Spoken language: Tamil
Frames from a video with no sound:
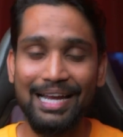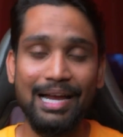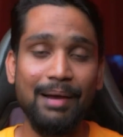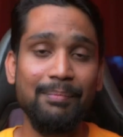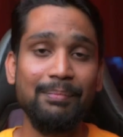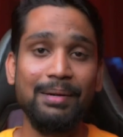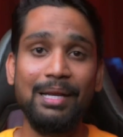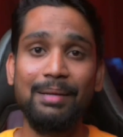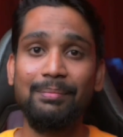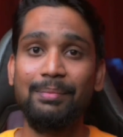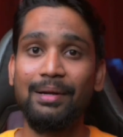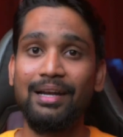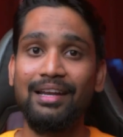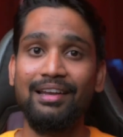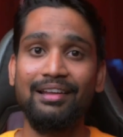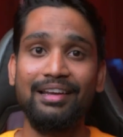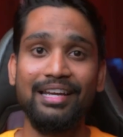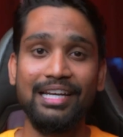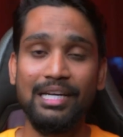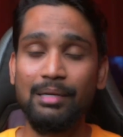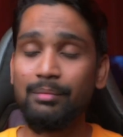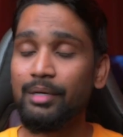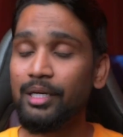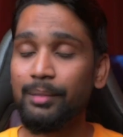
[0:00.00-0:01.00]
அப்ளை
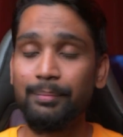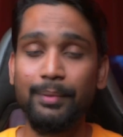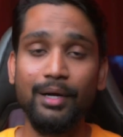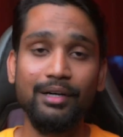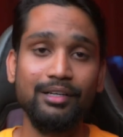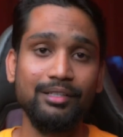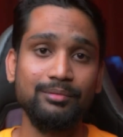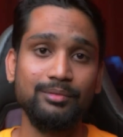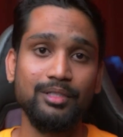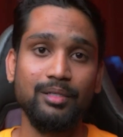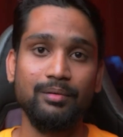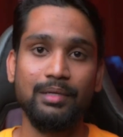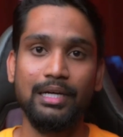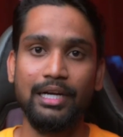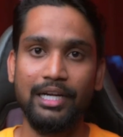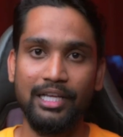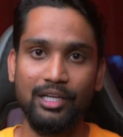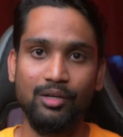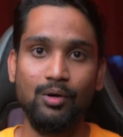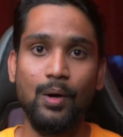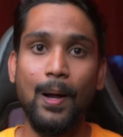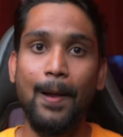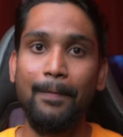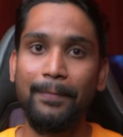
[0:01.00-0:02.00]
பண்ணலாம் என்ன மாதிரி பார்ட் டைம் ஜாப்
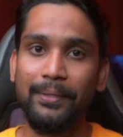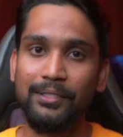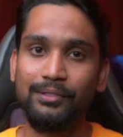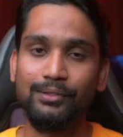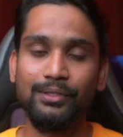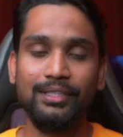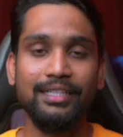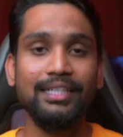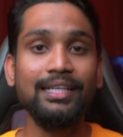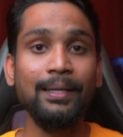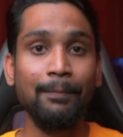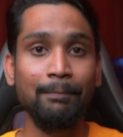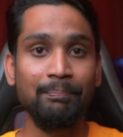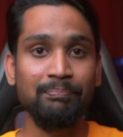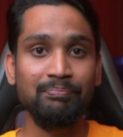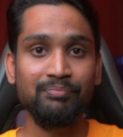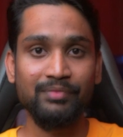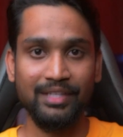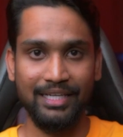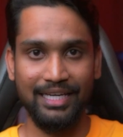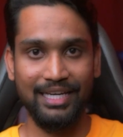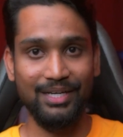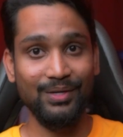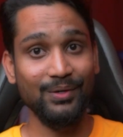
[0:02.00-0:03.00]
கிடைக்கும் அப்படின்னு சொல்லி
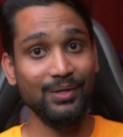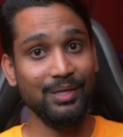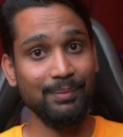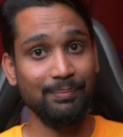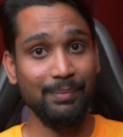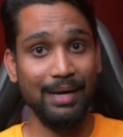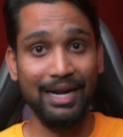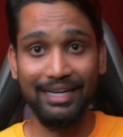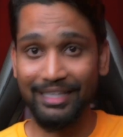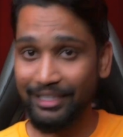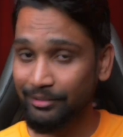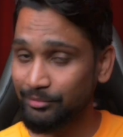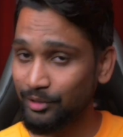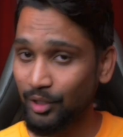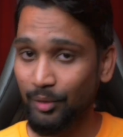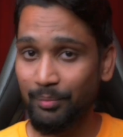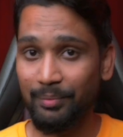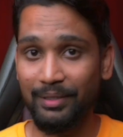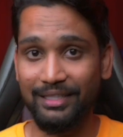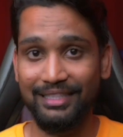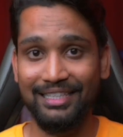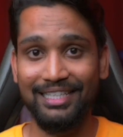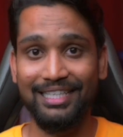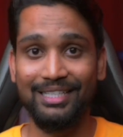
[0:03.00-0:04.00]
என்னோடய பார்ட் டைம்
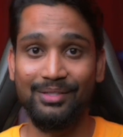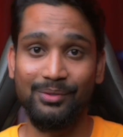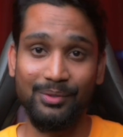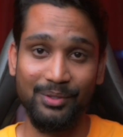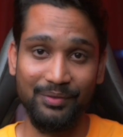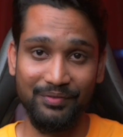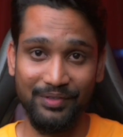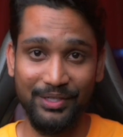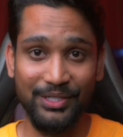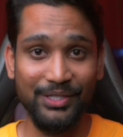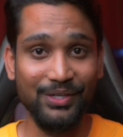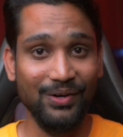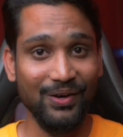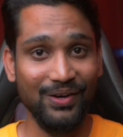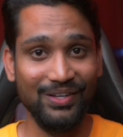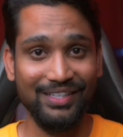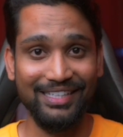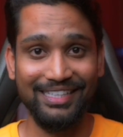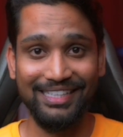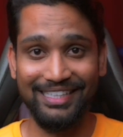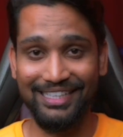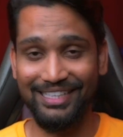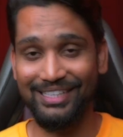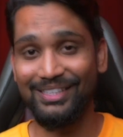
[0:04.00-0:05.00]
ஜாப் பற்றியான ஒரு வீடியோ
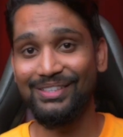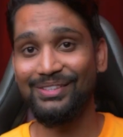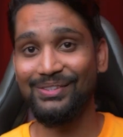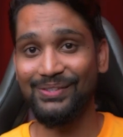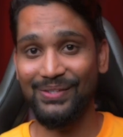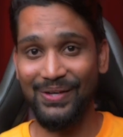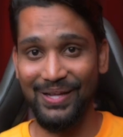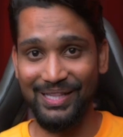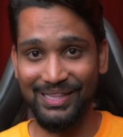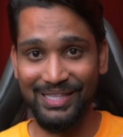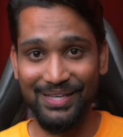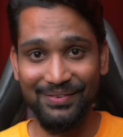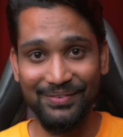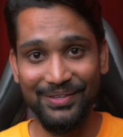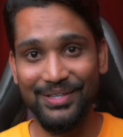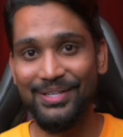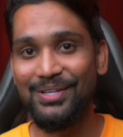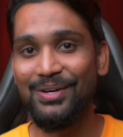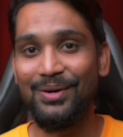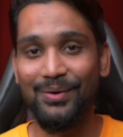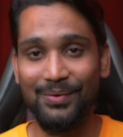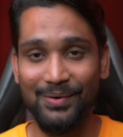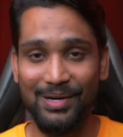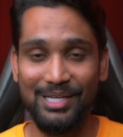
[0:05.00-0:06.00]
ஆல்ரெடி இருக்குது ஸோ அந்த
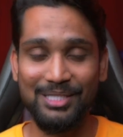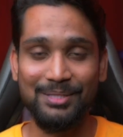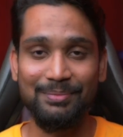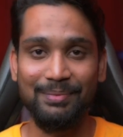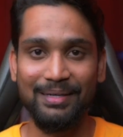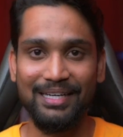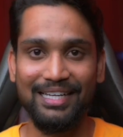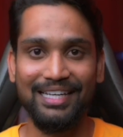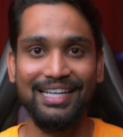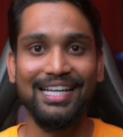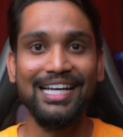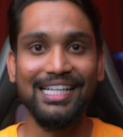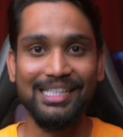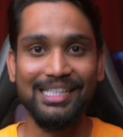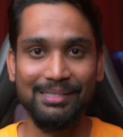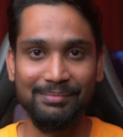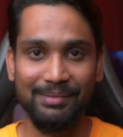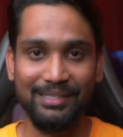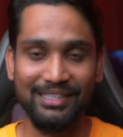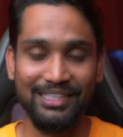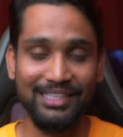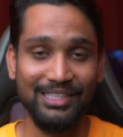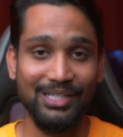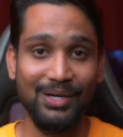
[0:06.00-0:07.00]
வீடியோவை வாட்ச் பண்ணுங்கள் அதை
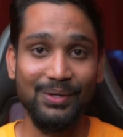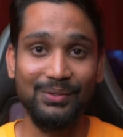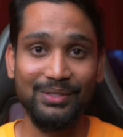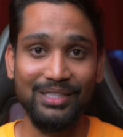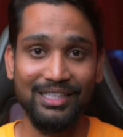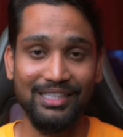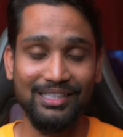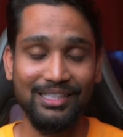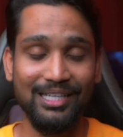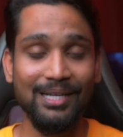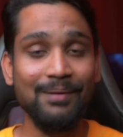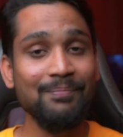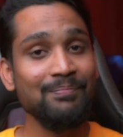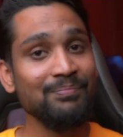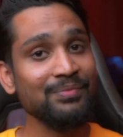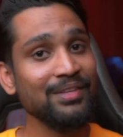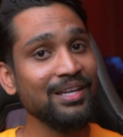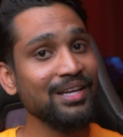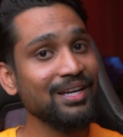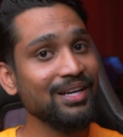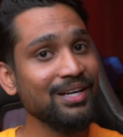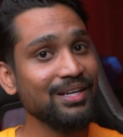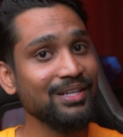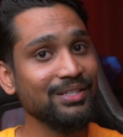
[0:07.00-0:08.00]
பற்றி டவுட் இருந்தால்
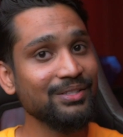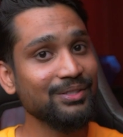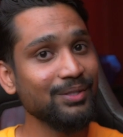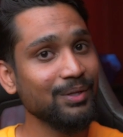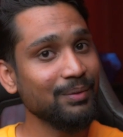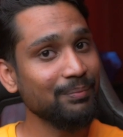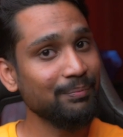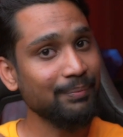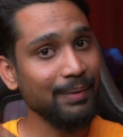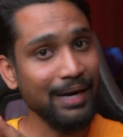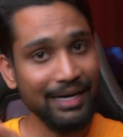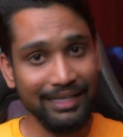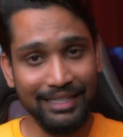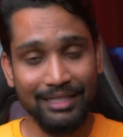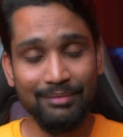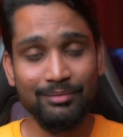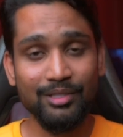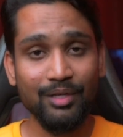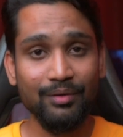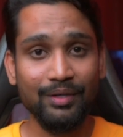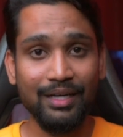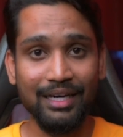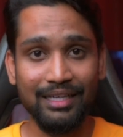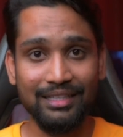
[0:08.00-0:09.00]
ஸோ பார்ட் டைம்
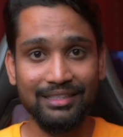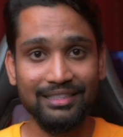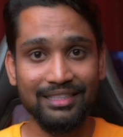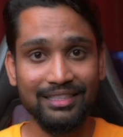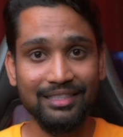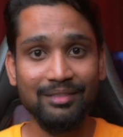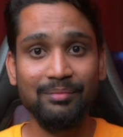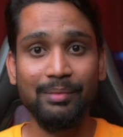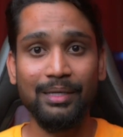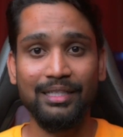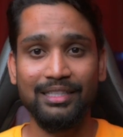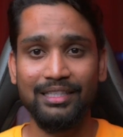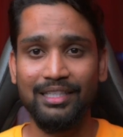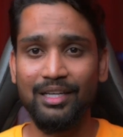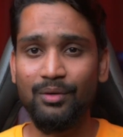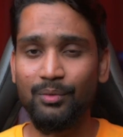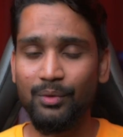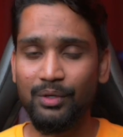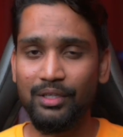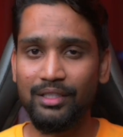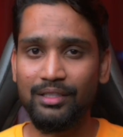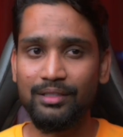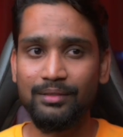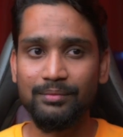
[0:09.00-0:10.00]
ஜாப் கிடைச்சது பார்த்தீங்கன்னா
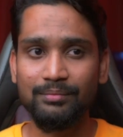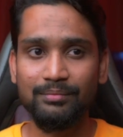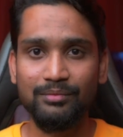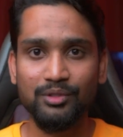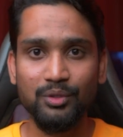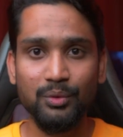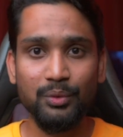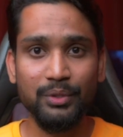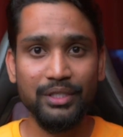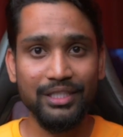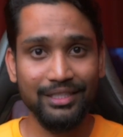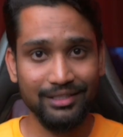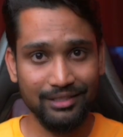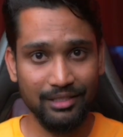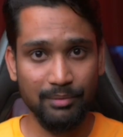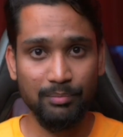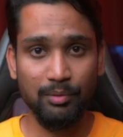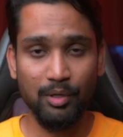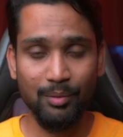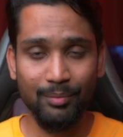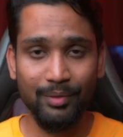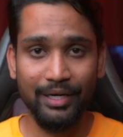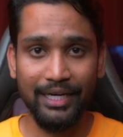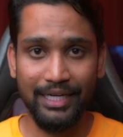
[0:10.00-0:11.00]
ஒரு டூ இயர்ஸ்
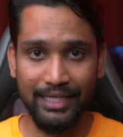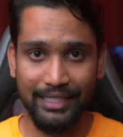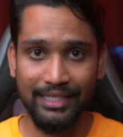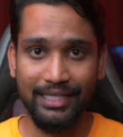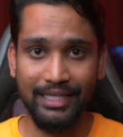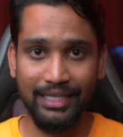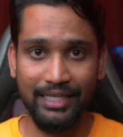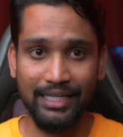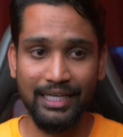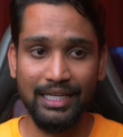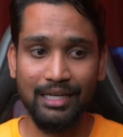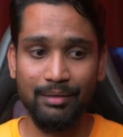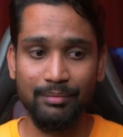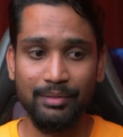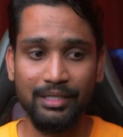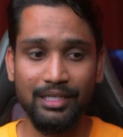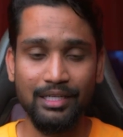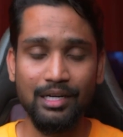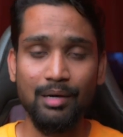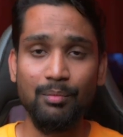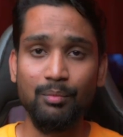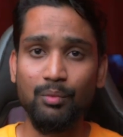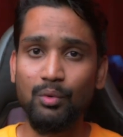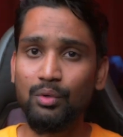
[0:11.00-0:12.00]
டிப்ளமோ எடுக்கிறீங்க
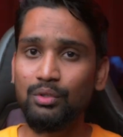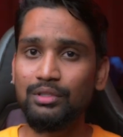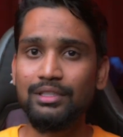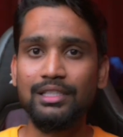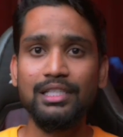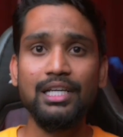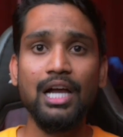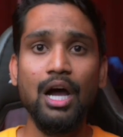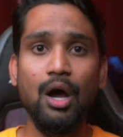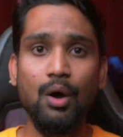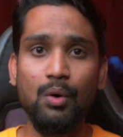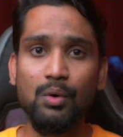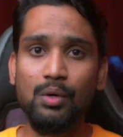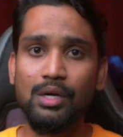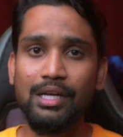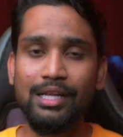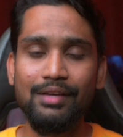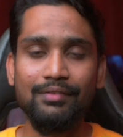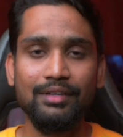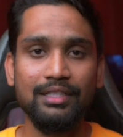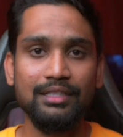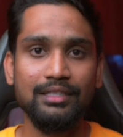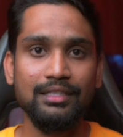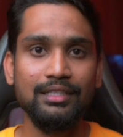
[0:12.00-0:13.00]
அப்படின்னா மோஸ்ட்லி அவங்களே
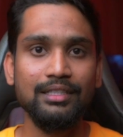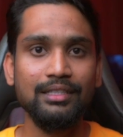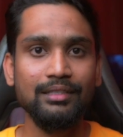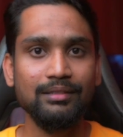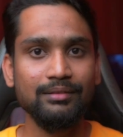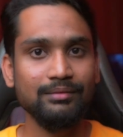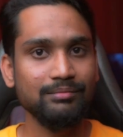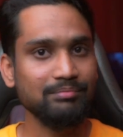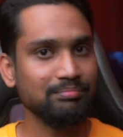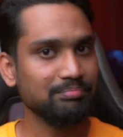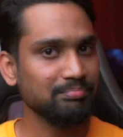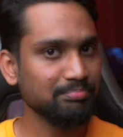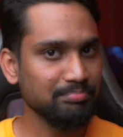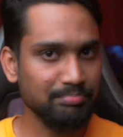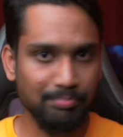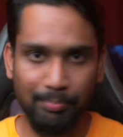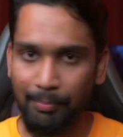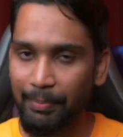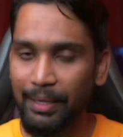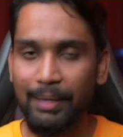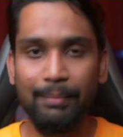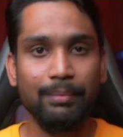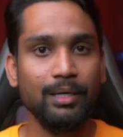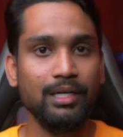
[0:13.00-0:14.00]
வந்து
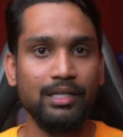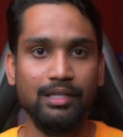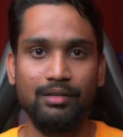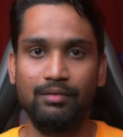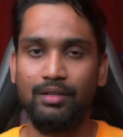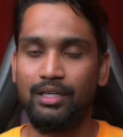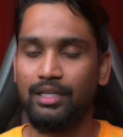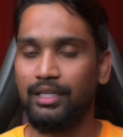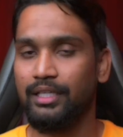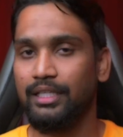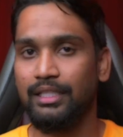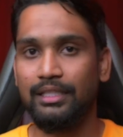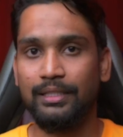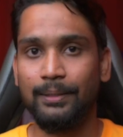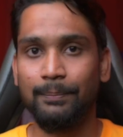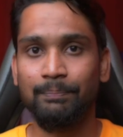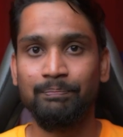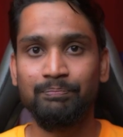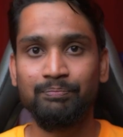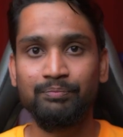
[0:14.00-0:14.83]
பே பண்ணிடுவாங்க இங்கே